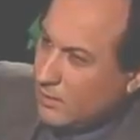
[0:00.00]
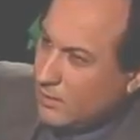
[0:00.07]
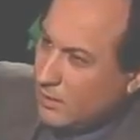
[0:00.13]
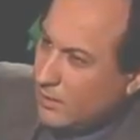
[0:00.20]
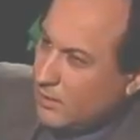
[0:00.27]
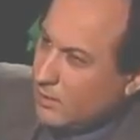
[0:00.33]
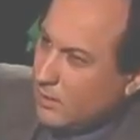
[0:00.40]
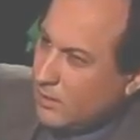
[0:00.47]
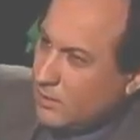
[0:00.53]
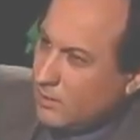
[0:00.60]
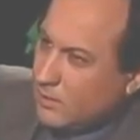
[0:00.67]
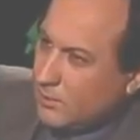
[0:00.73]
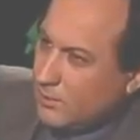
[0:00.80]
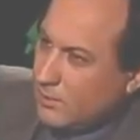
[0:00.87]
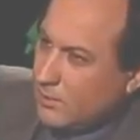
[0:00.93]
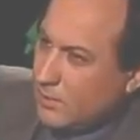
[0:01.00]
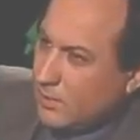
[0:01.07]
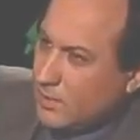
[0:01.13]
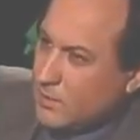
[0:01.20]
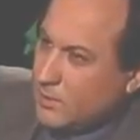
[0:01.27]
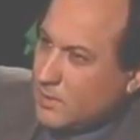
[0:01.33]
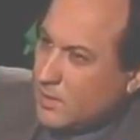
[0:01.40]
Или это а
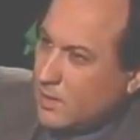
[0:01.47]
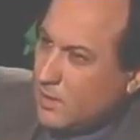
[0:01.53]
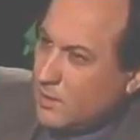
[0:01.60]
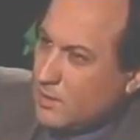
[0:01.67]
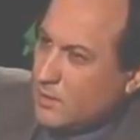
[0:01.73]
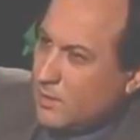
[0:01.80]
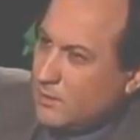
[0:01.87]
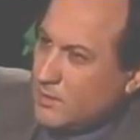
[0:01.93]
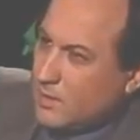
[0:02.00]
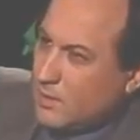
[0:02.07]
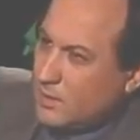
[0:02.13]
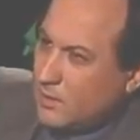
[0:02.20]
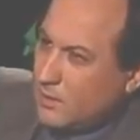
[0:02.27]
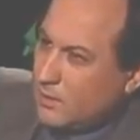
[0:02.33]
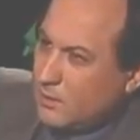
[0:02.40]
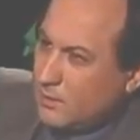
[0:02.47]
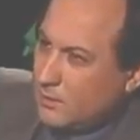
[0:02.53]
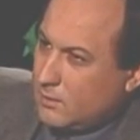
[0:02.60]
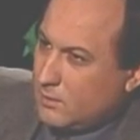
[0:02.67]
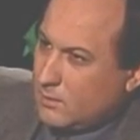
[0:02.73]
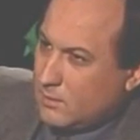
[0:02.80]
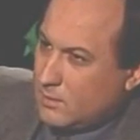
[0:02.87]
распространялось на всех спорт.
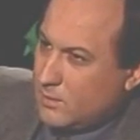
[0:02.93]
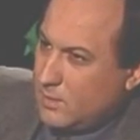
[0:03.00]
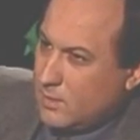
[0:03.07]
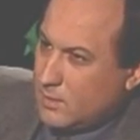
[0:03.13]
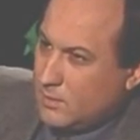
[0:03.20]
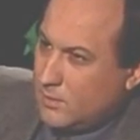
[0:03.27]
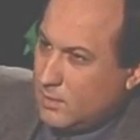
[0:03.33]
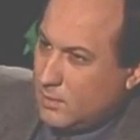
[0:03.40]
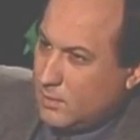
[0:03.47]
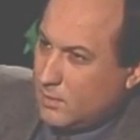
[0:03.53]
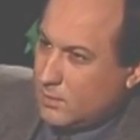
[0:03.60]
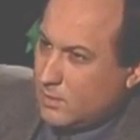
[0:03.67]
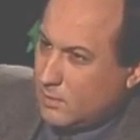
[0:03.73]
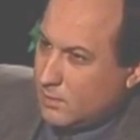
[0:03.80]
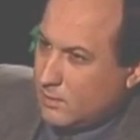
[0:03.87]
Его не знал спортсменов. мировой спорт.